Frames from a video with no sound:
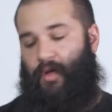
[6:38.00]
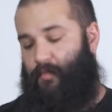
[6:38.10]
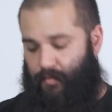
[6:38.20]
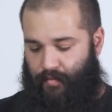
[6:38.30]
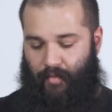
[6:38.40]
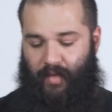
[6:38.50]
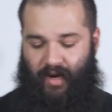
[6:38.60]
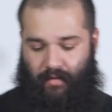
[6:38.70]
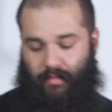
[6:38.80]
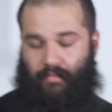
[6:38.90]
dopo più o
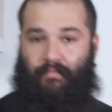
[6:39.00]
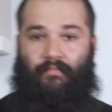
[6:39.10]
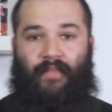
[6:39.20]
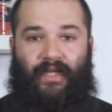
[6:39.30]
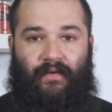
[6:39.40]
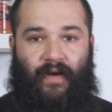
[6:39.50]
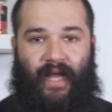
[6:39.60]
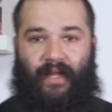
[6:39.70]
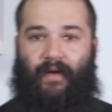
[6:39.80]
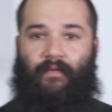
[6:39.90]
meno
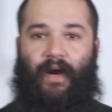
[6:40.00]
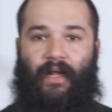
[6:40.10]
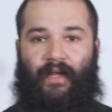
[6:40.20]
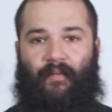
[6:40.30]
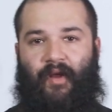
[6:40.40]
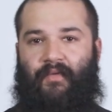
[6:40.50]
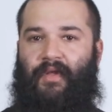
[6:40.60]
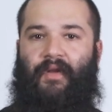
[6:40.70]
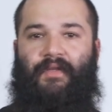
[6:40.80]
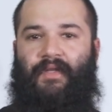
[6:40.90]
mezz'oretta, 40
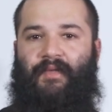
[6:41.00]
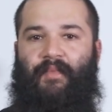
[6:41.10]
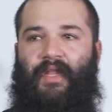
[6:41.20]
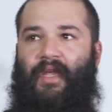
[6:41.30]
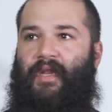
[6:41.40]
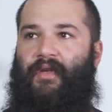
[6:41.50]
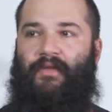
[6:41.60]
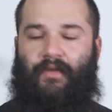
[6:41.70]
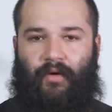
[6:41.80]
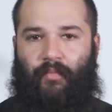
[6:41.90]
minuti, i nostri spiedini
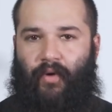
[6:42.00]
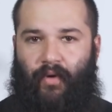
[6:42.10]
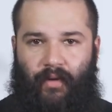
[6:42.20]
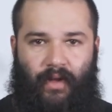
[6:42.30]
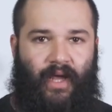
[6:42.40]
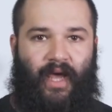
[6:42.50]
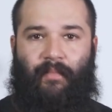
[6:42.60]
sono pronti e